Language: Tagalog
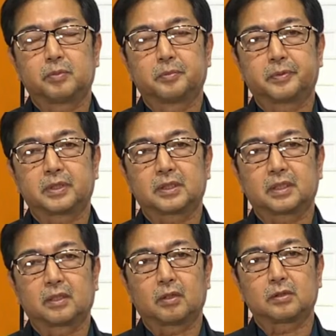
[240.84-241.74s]
pupunta sa
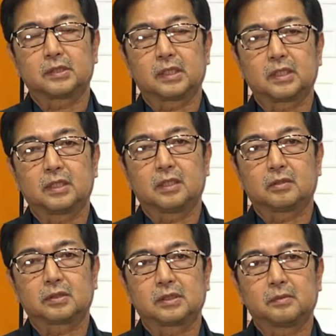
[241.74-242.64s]
grocery o
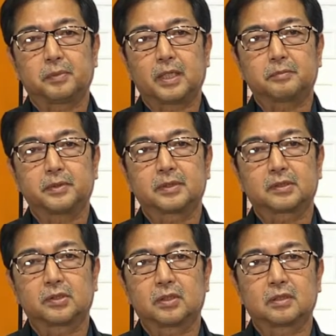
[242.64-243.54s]
sa department
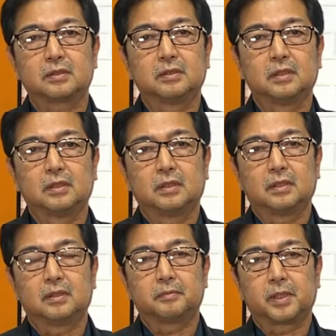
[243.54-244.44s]
store.
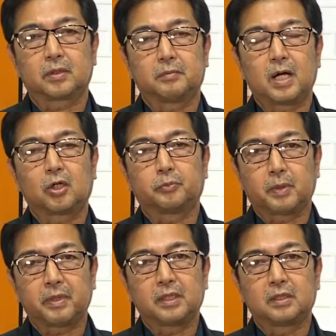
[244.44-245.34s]
Pero bago pa
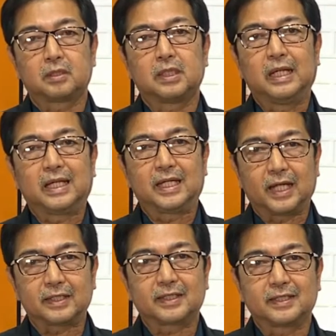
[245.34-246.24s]
man yon hilingin
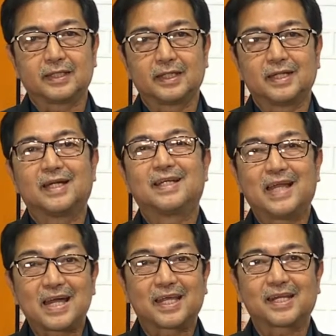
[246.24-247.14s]
natin,
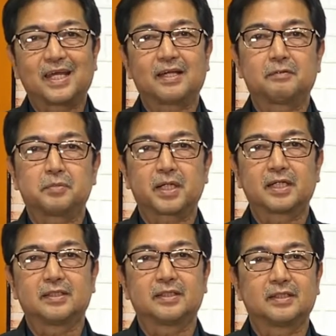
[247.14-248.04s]
naririyan ang
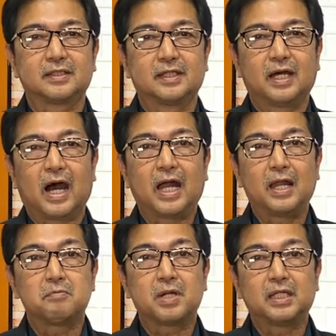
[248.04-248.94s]
Panginoon.
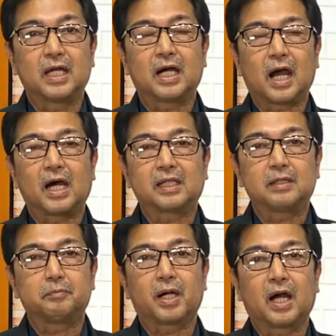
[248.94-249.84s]
Alam na niya ang
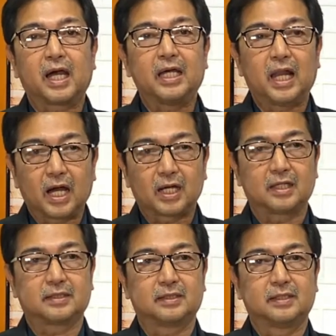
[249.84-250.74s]
ating
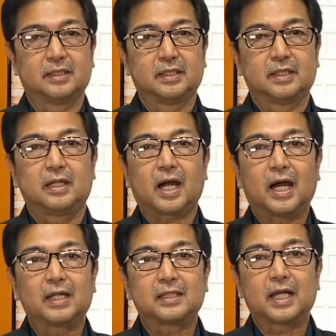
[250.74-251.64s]
pangangailangan.
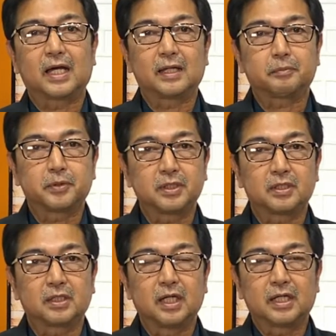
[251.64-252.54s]
Nakahanda na po
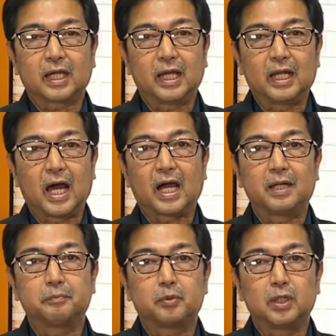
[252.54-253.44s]
yon.
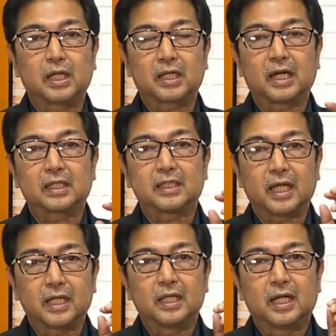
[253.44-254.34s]
Kailangan po lang natin
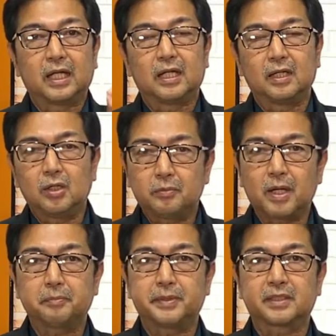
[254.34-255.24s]
ay
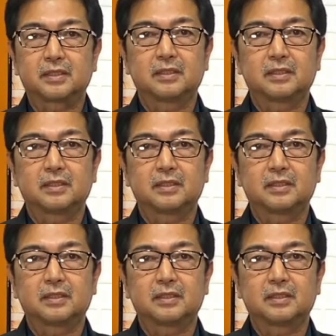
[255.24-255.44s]
lumapit.